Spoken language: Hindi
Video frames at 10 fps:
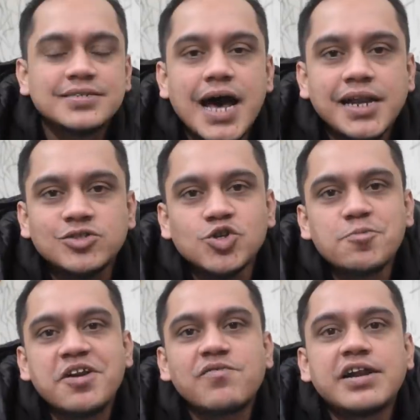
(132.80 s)
सारी
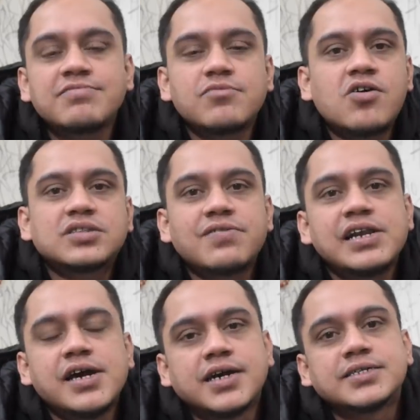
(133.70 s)
सुपर विलन औरतें
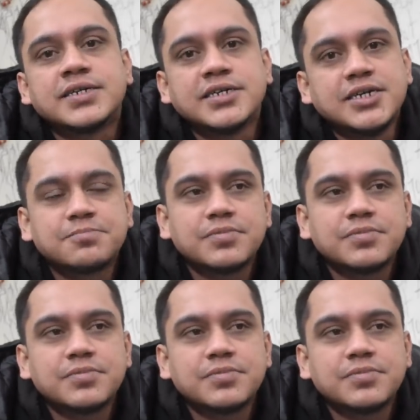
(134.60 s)
वाली हरकत है इनकी